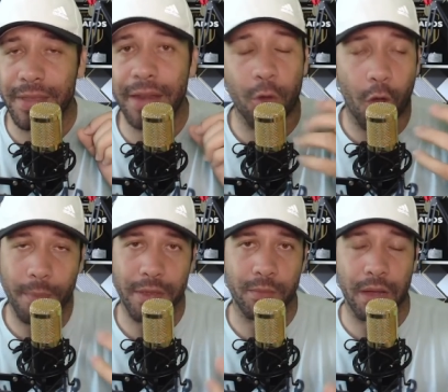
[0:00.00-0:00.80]

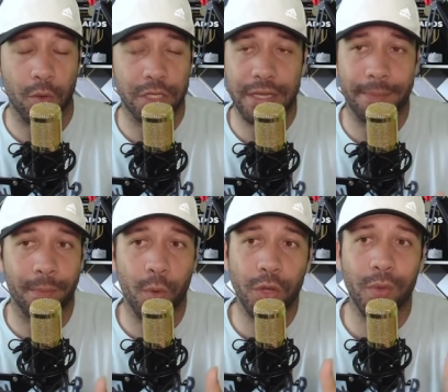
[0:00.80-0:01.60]
enorme, uma quantia
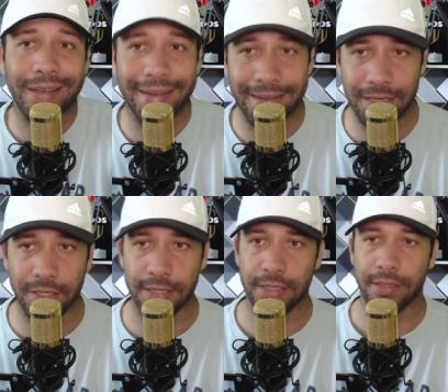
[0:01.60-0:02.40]
muito
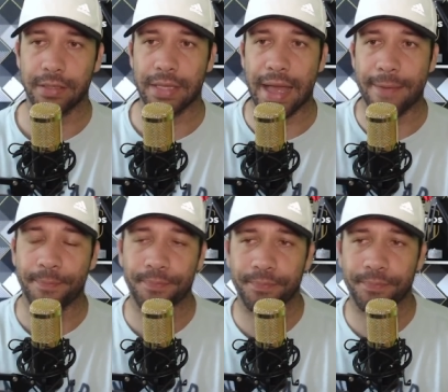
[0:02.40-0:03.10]
grande, tá?